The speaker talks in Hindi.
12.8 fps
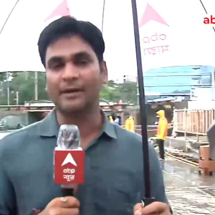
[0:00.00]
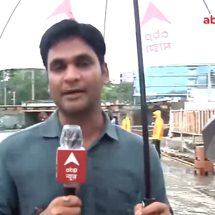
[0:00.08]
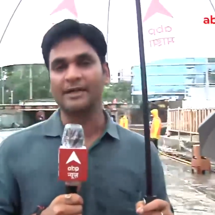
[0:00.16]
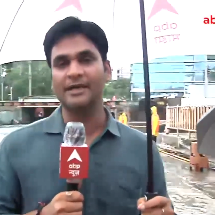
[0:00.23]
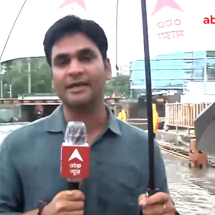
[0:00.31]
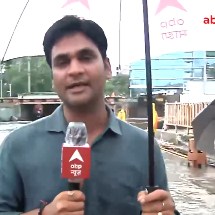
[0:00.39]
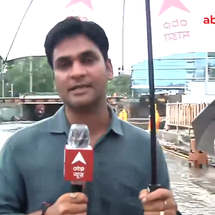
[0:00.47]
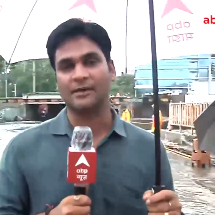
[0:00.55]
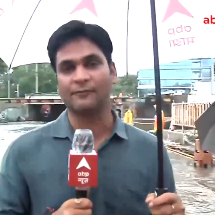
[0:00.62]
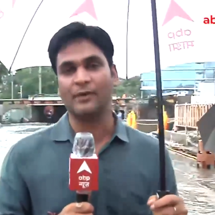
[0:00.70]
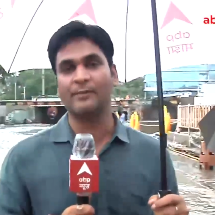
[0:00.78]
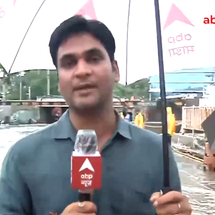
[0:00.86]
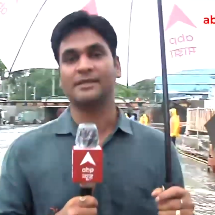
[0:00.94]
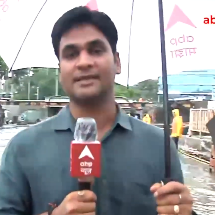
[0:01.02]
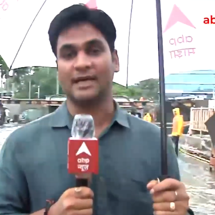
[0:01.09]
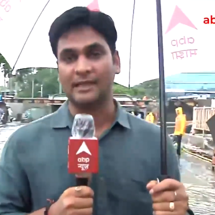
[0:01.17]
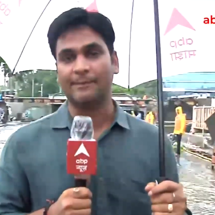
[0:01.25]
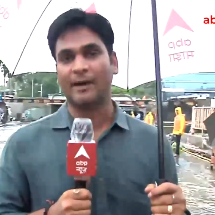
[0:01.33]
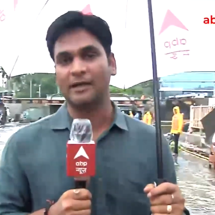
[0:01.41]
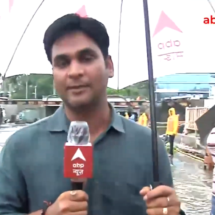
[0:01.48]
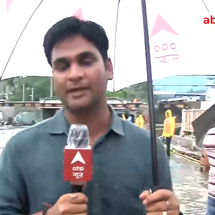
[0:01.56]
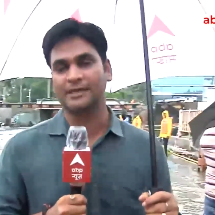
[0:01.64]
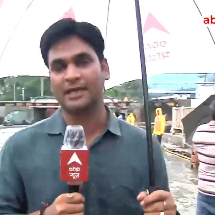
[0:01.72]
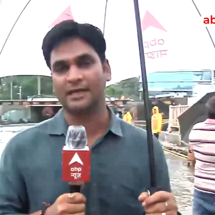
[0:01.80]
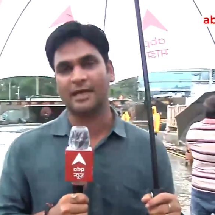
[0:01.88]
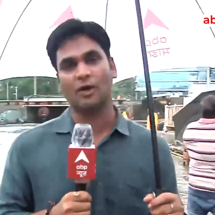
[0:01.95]
बन रही है कि सबवे में ज्यादा पानी भर
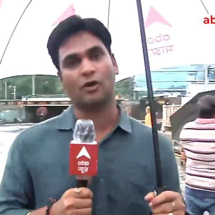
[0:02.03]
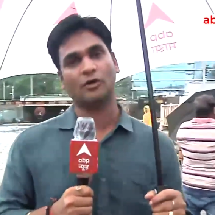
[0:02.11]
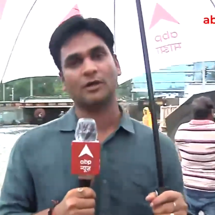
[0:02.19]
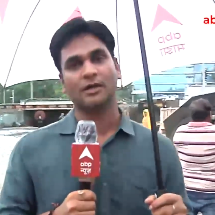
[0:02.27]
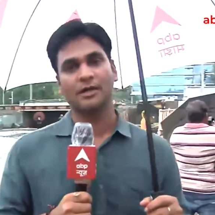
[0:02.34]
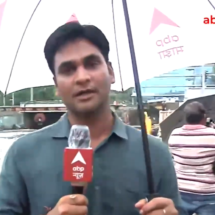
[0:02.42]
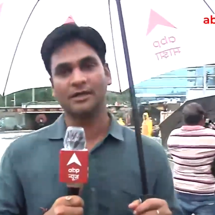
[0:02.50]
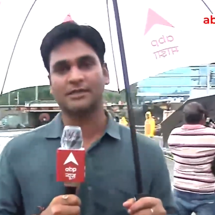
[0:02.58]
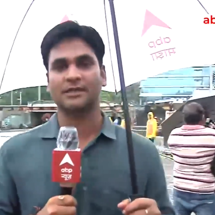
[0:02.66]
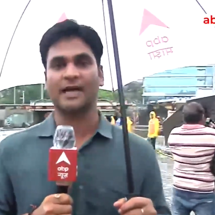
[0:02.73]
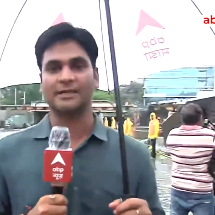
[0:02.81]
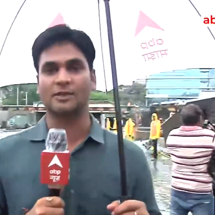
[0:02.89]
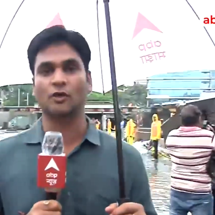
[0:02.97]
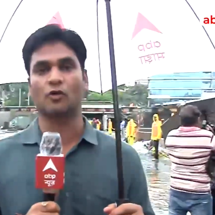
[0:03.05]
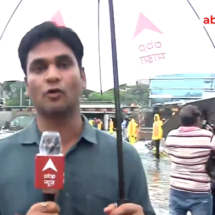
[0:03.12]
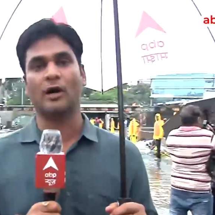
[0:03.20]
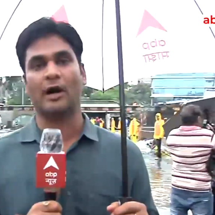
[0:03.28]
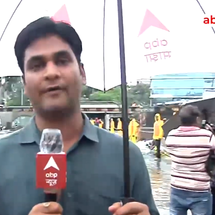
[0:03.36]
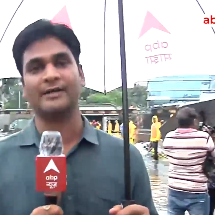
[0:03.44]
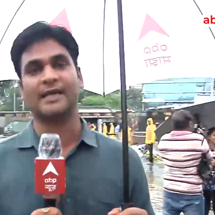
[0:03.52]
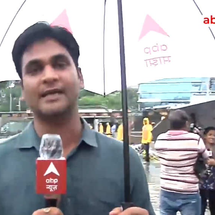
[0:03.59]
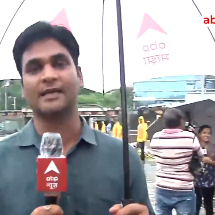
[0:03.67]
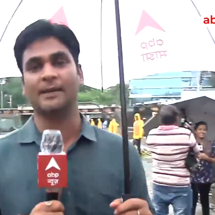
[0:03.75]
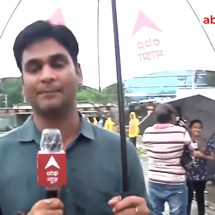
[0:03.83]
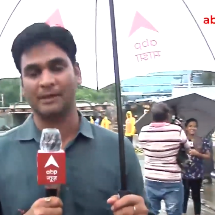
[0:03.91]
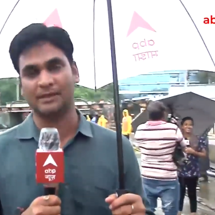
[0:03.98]
जा रहा है और इस रास्ते को आवाजाही के
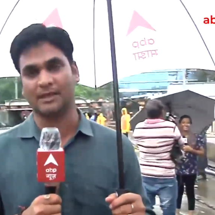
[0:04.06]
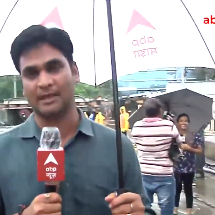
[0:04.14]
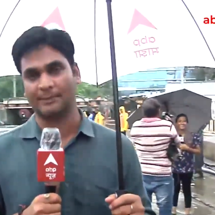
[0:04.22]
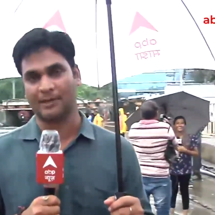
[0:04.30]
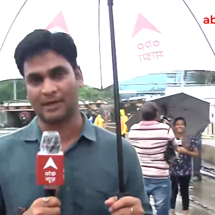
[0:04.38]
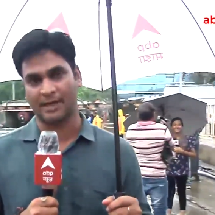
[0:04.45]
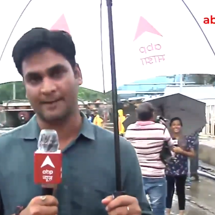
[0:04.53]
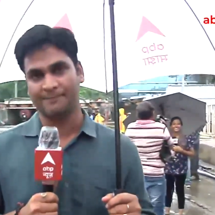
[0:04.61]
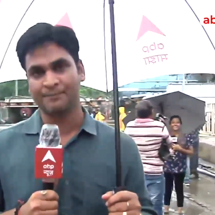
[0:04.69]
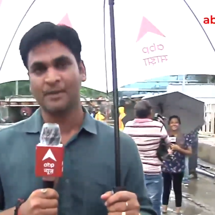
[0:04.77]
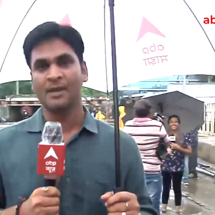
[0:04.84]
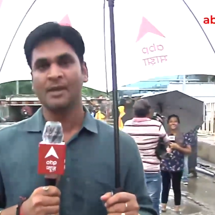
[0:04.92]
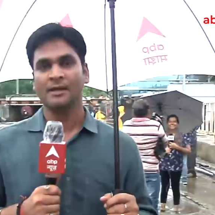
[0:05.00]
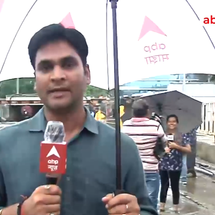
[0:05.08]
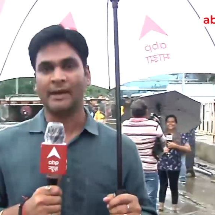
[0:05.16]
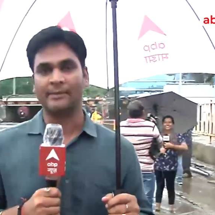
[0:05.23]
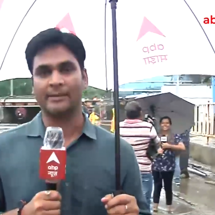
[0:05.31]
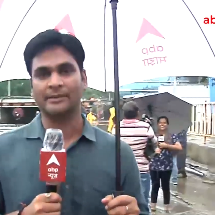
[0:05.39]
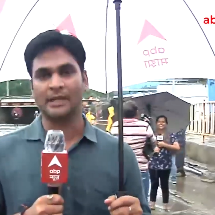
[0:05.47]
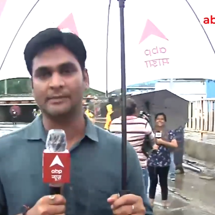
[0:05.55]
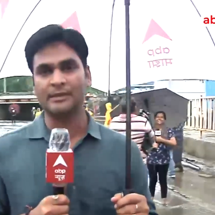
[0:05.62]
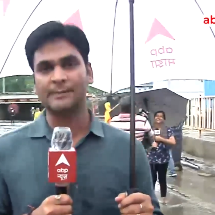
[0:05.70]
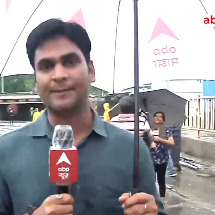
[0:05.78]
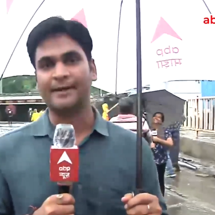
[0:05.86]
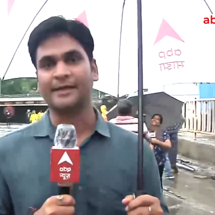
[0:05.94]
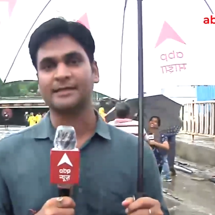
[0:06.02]
लिए बंद करना पड़ रहा है कैमरामैन धर्मेंद्र
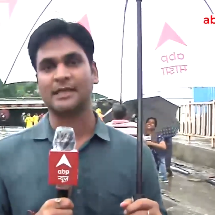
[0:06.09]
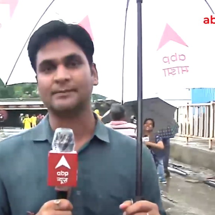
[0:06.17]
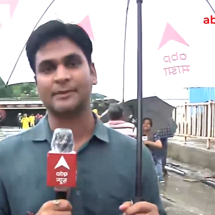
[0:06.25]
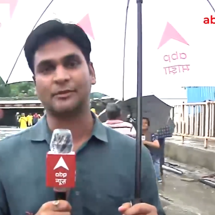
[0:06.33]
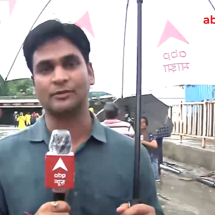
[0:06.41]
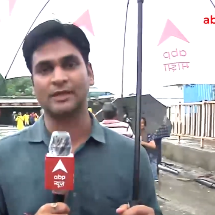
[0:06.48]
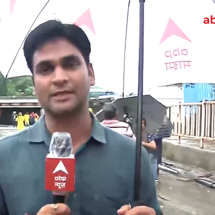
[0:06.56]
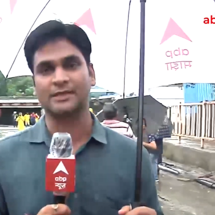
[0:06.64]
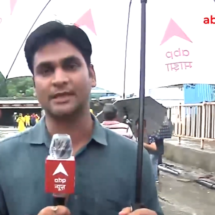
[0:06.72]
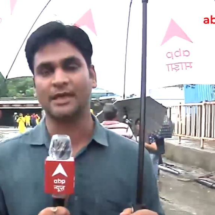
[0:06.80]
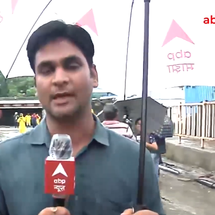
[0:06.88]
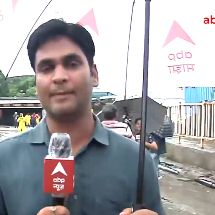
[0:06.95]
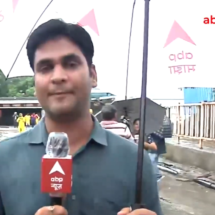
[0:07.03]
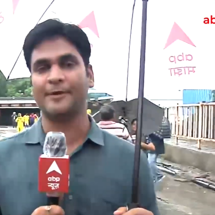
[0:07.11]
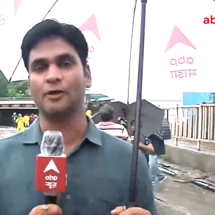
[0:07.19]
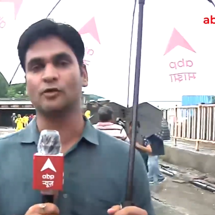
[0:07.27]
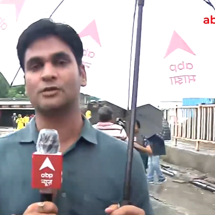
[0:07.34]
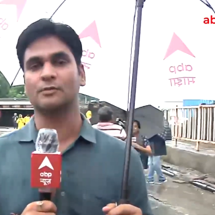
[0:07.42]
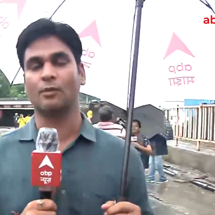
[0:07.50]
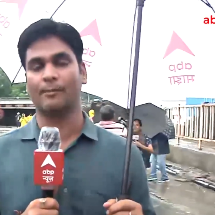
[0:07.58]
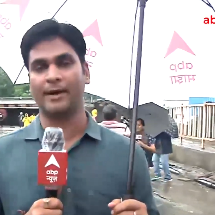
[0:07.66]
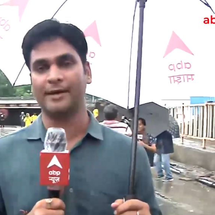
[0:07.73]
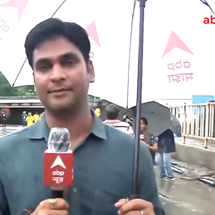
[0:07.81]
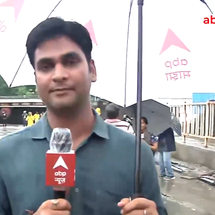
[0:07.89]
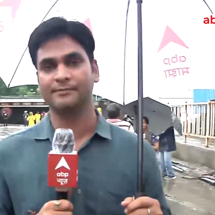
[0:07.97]
पांडे के साथ मृत्युंजय सिंह एबीपी न्यूज मुंबई